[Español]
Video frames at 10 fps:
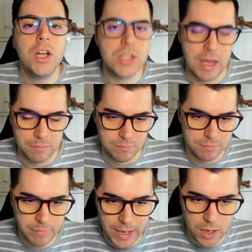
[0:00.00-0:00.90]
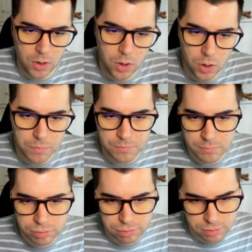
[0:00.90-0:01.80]
No sé, pero
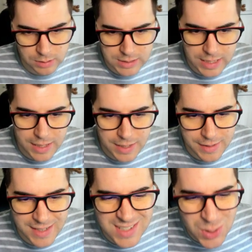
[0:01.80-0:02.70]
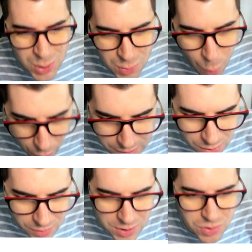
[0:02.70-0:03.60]
es que de esos
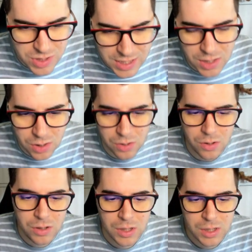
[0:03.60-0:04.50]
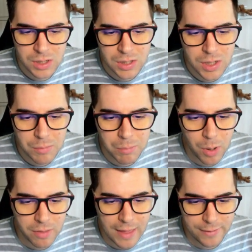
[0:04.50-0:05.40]
cuatro, de esos cinco,
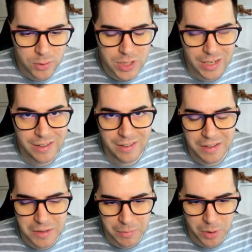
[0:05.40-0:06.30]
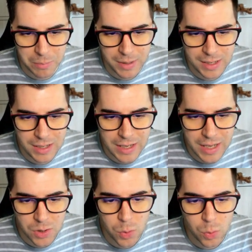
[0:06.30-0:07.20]
bordados ni de broma,
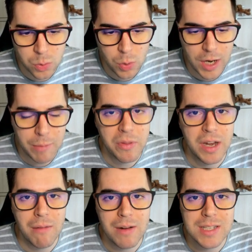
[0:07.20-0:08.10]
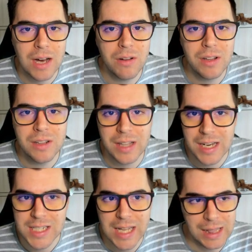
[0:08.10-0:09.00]
escultura podría haber estado
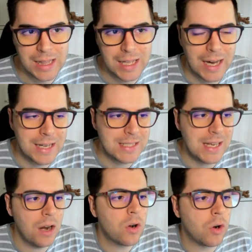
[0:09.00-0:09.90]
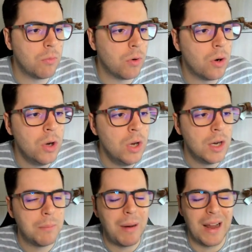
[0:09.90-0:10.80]
interesante, así algo como
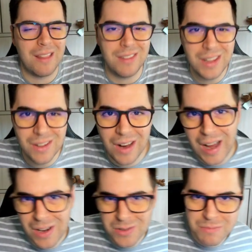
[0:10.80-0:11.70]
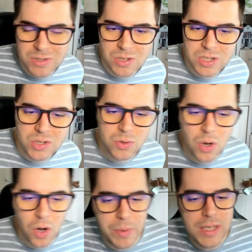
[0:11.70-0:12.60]
parecido a los Sims y sus
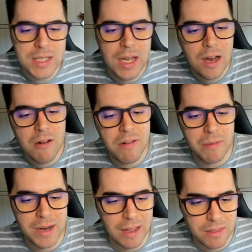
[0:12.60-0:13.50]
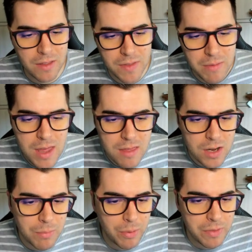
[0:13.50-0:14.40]
hobbies, fabricación de
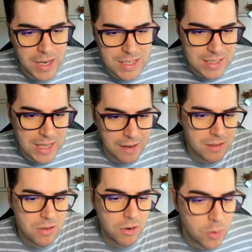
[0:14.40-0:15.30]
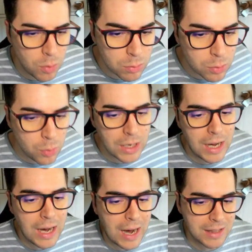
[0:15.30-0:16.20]
vidrio podría estar dentro de
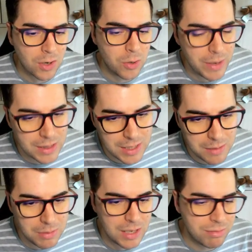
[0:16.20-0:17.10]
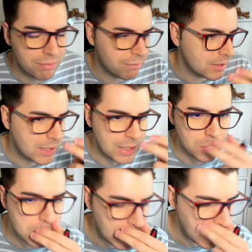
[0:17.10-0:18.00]
cultura, arte comestible, es que
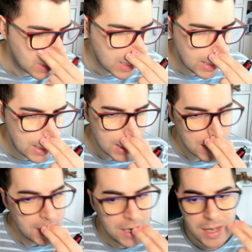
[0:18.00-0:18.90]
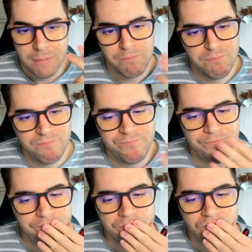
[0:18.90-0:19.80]
no sé.
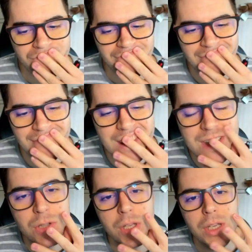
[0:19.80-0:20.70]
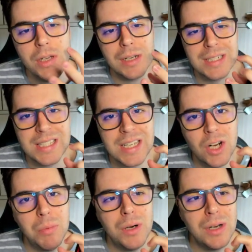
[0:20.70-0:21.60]
Mm, estoy así
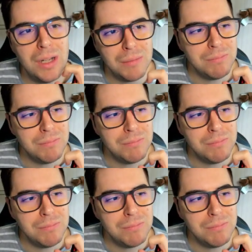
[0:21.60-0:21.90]
como...